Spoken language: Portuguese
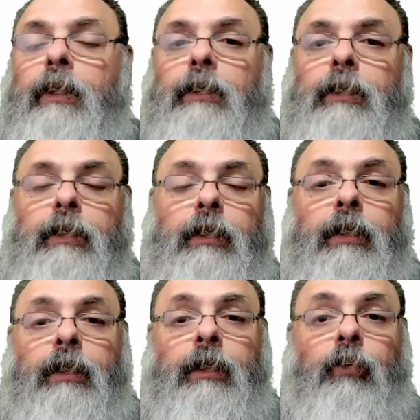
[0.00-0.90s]
E
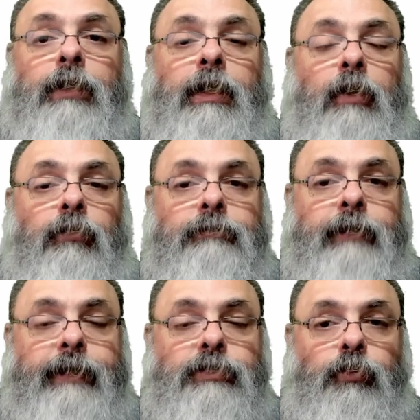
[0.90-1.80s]
uh, o que, que,
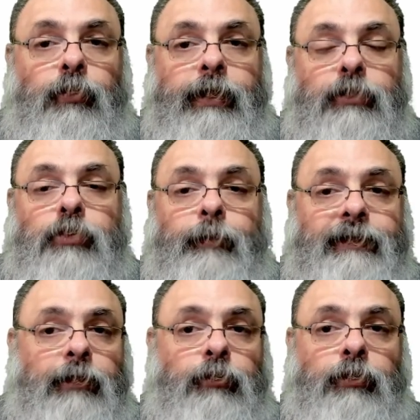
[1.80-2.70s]
acontece com isso? É uma
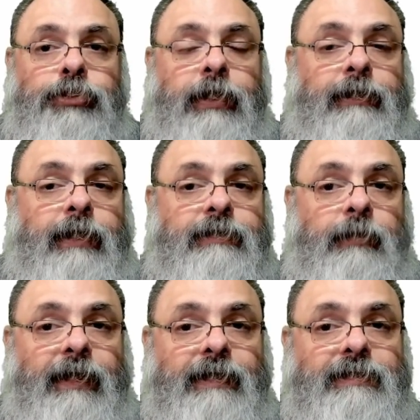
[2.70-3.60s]
tecnologia que está
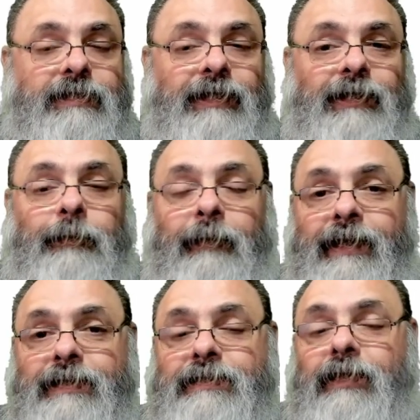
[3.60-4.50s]
estabelecida,
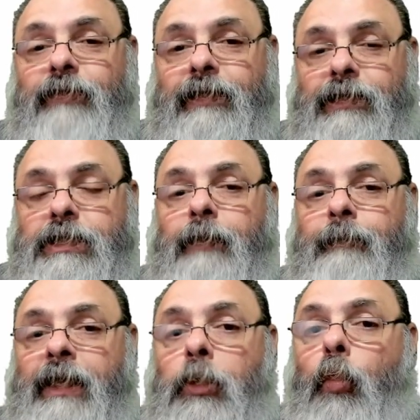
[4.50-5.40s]
mas a verdade é que é
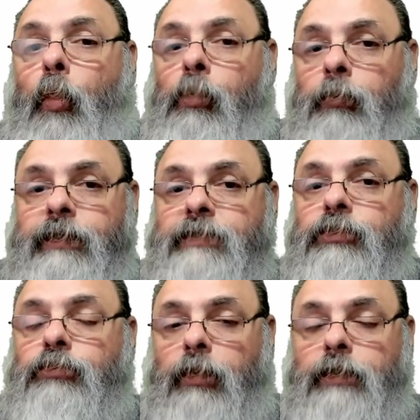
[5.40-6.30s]
bem incômodo esse
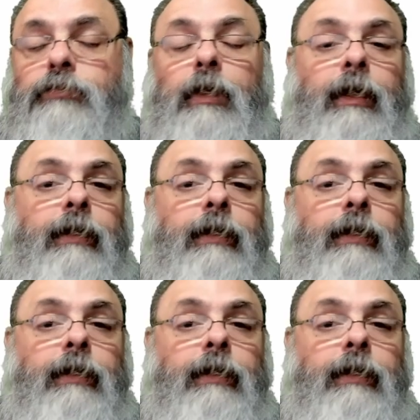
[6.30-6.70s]
troço.